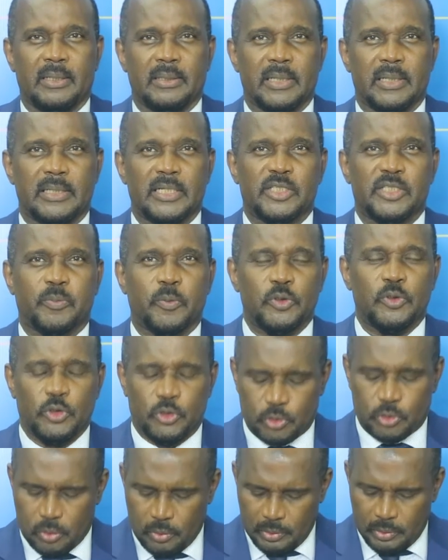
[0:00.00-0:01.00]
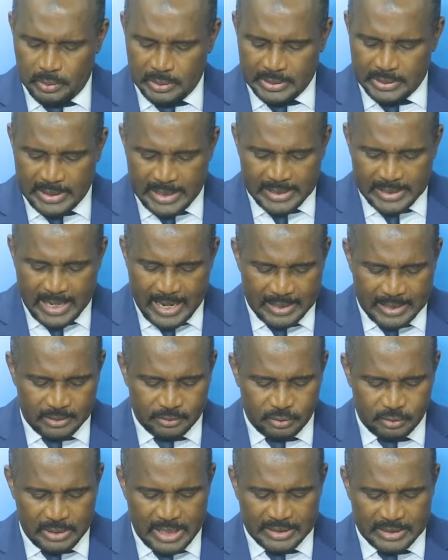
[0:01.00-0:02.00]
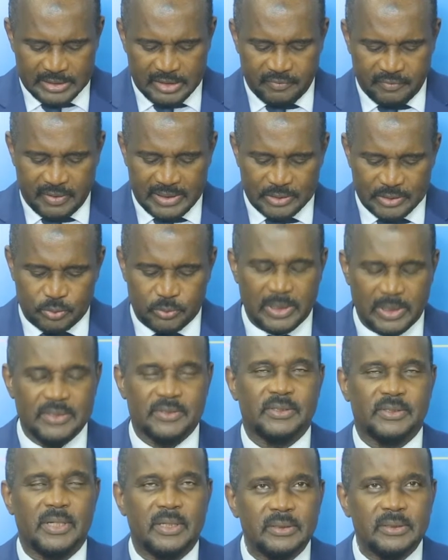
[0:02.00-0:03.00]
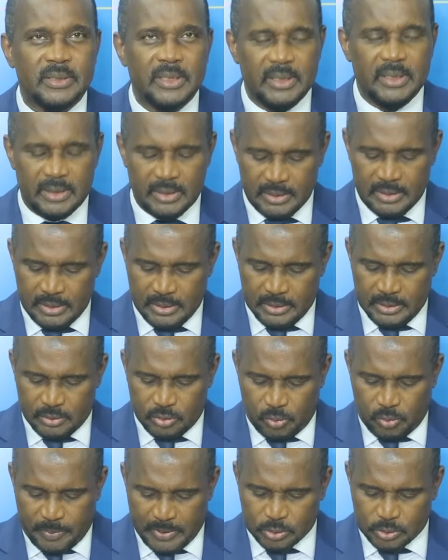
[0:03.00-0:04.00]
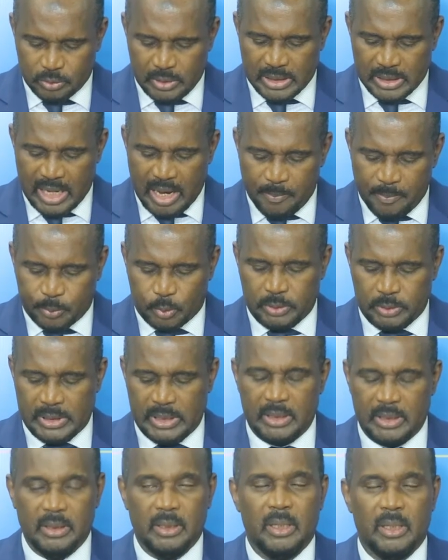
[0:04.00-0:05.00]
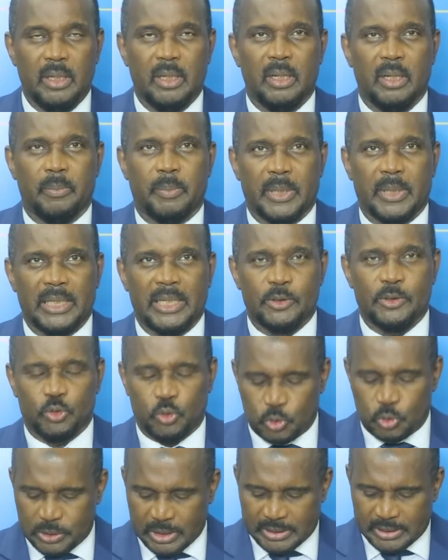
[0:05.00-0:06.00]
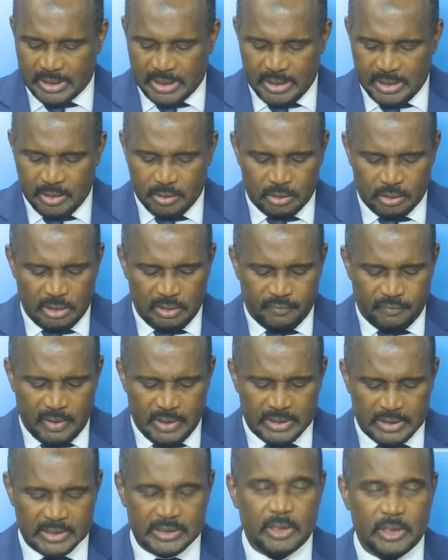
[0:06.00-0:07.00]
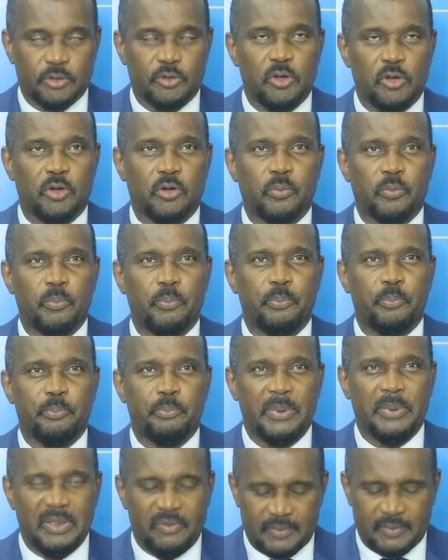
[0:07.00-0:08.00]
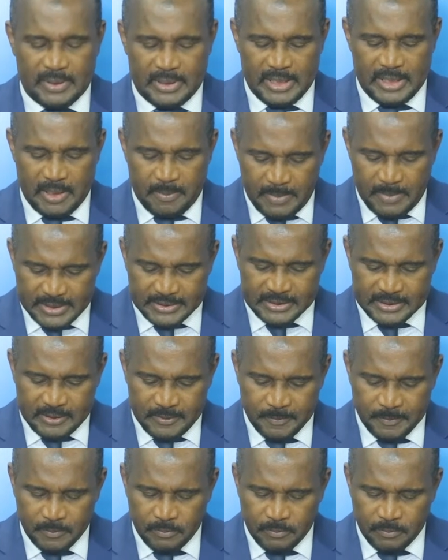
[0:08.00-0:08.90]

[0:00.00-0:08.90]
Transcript: les dispositions légales relatives à l'assurance santé du personnel employé par les sociétés relevant des secteurs privés et mixtes,